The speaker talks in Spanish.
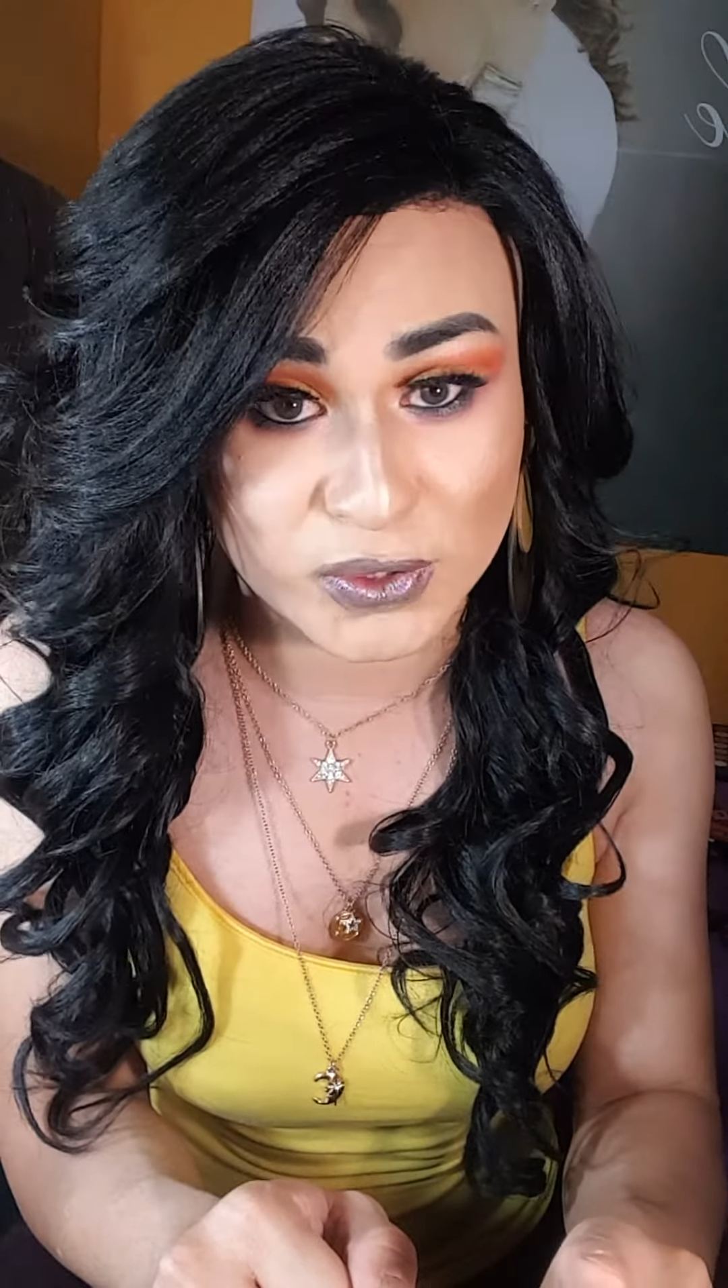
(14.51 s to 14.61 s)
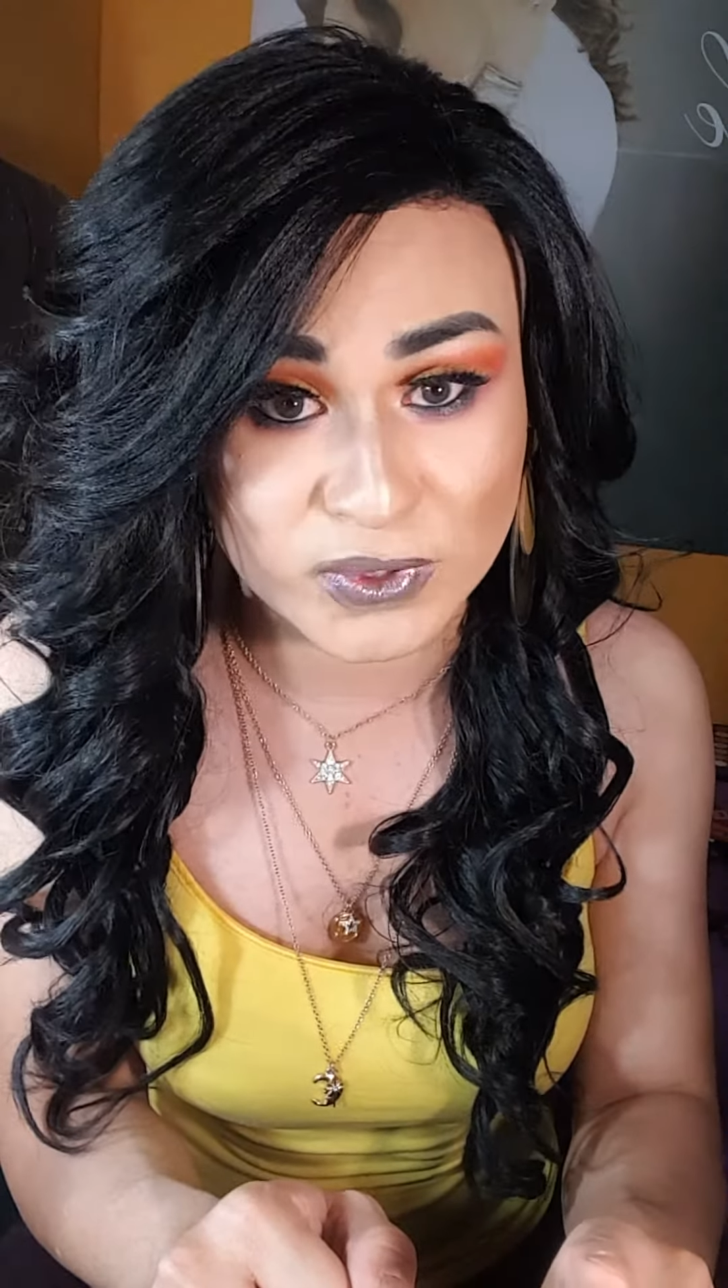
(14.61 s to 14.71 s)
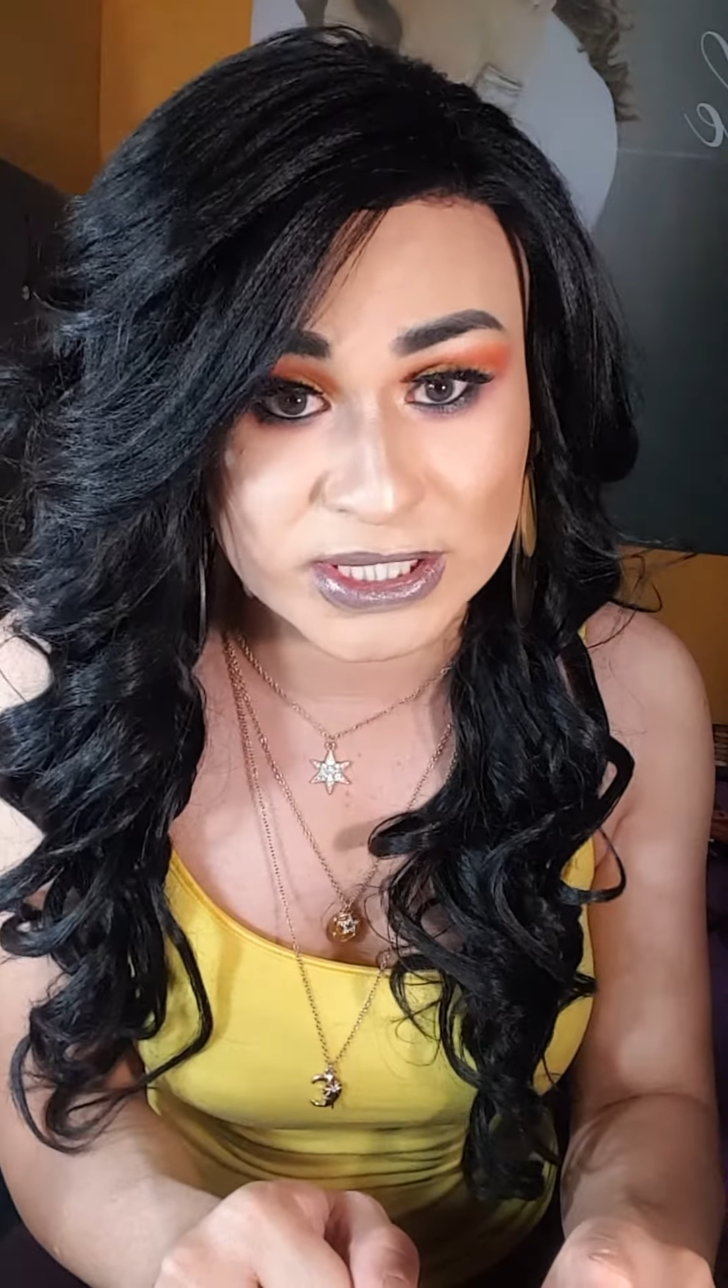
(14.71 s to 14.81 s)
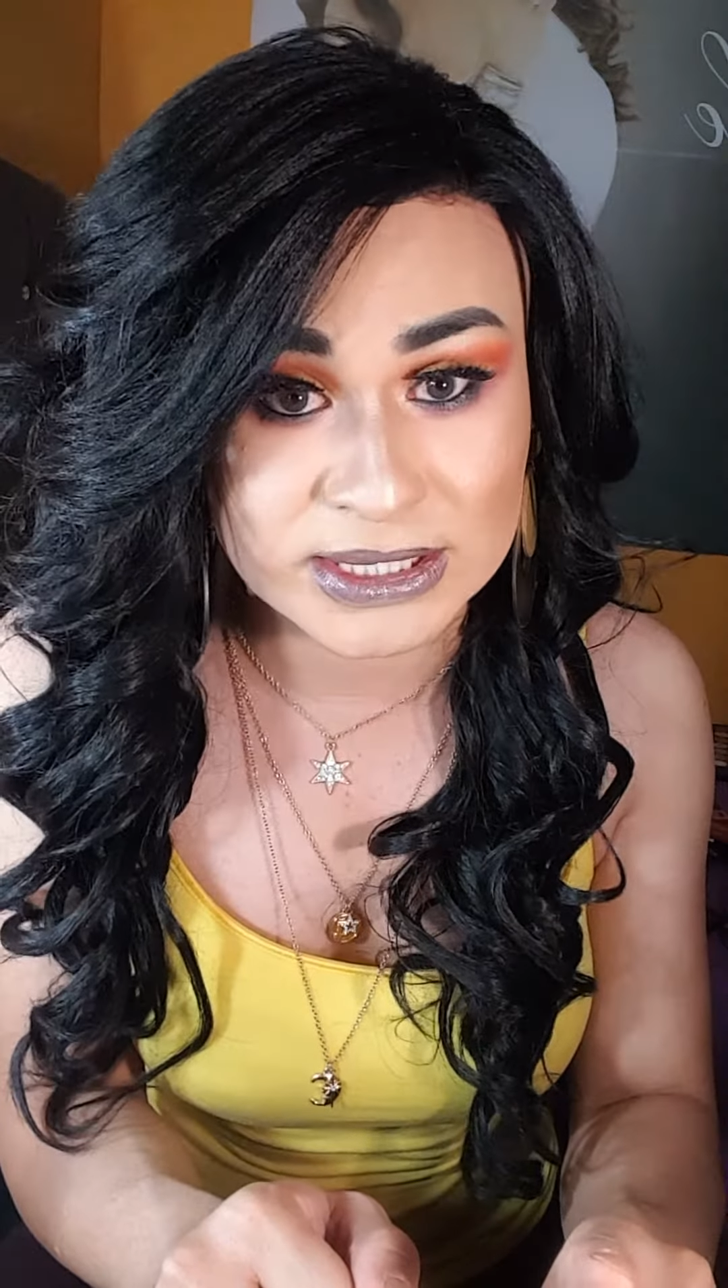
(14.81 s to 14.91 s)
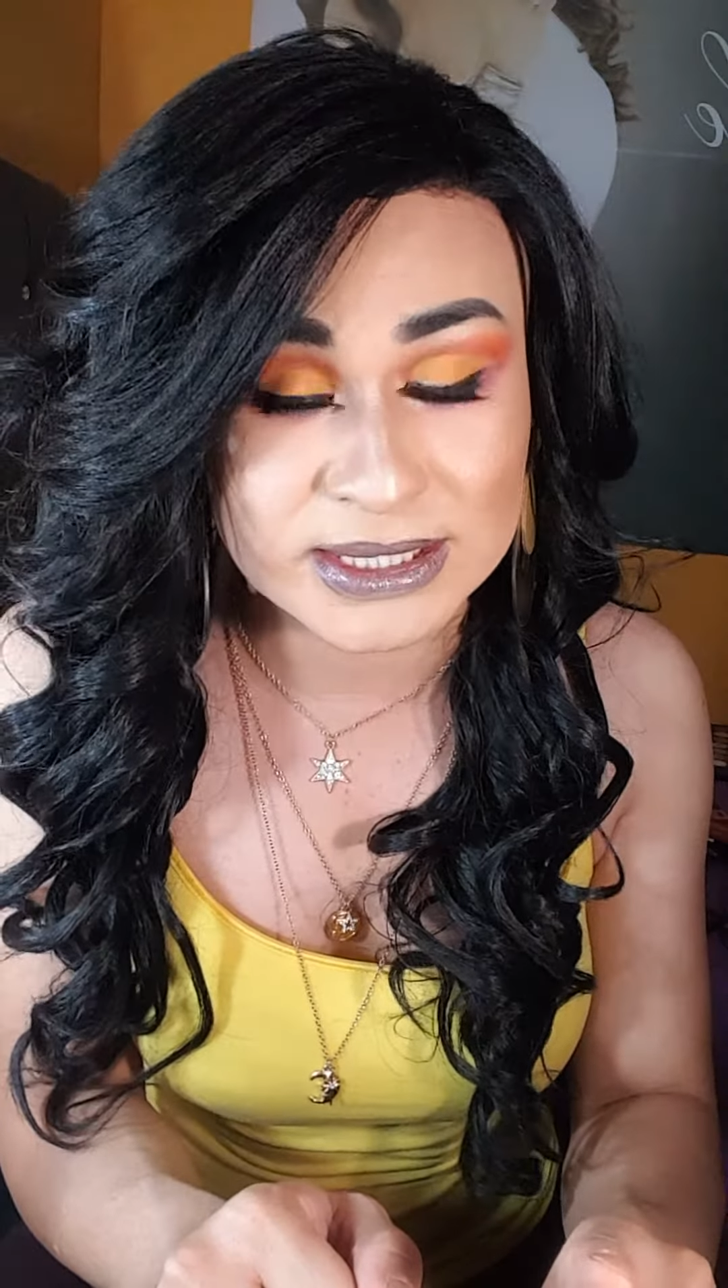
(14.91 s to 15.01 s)

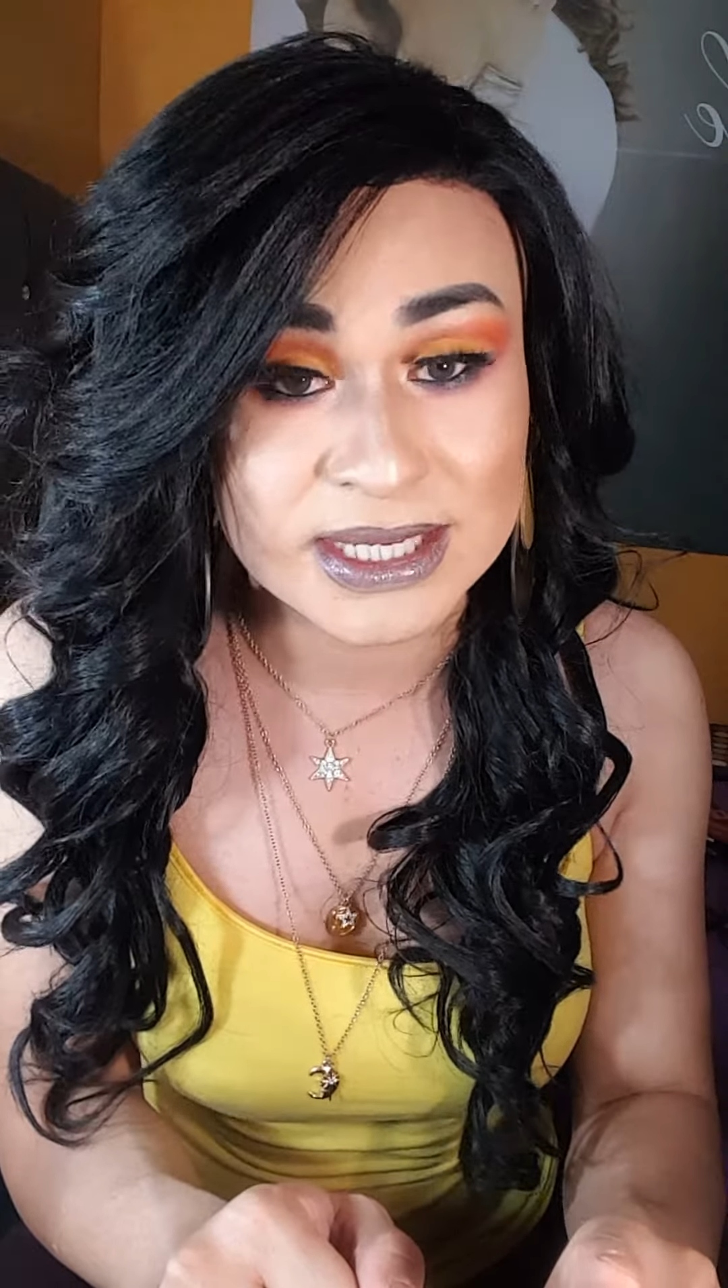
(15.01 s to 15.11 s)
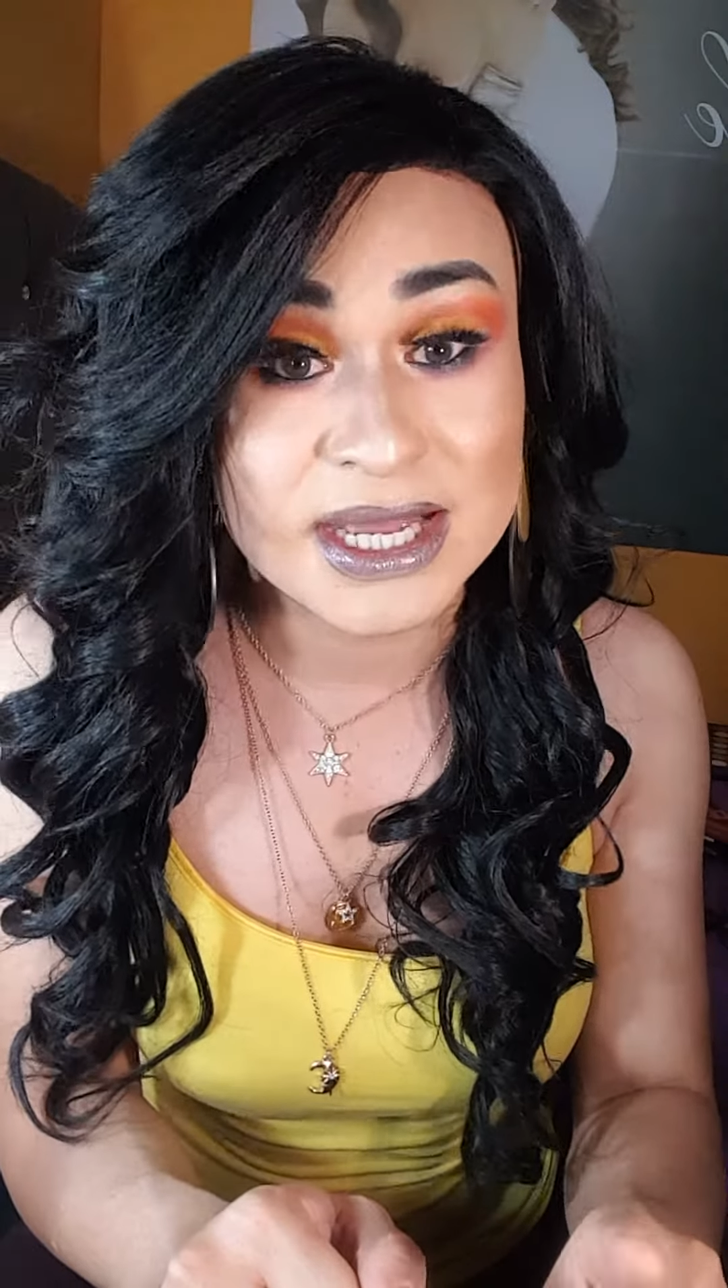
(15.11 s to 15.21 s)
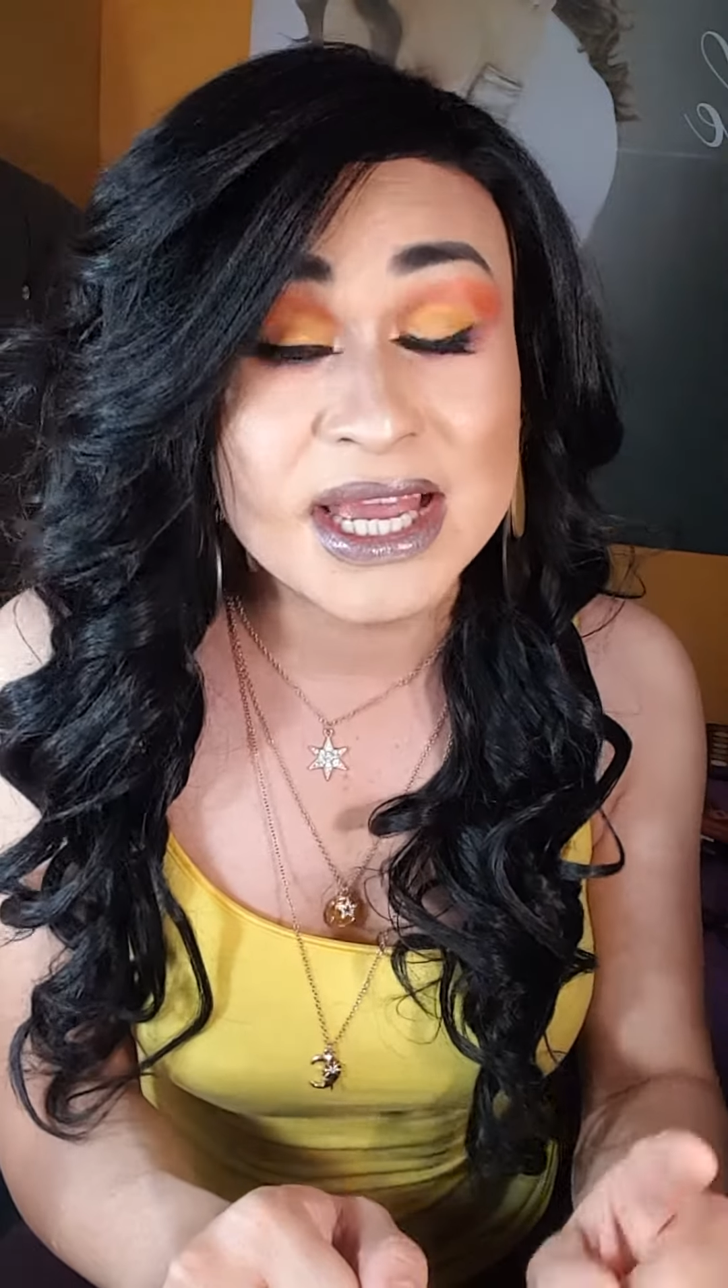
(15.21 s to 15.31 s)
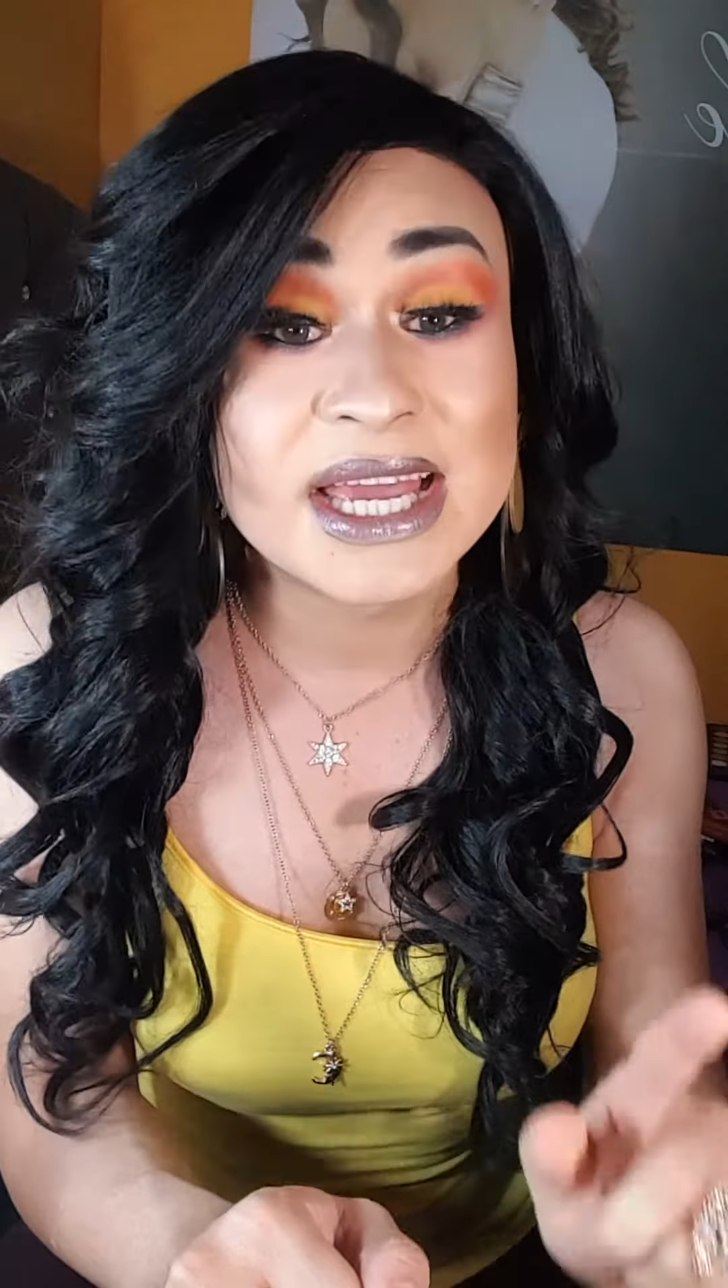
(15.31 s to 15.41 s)
Ruiz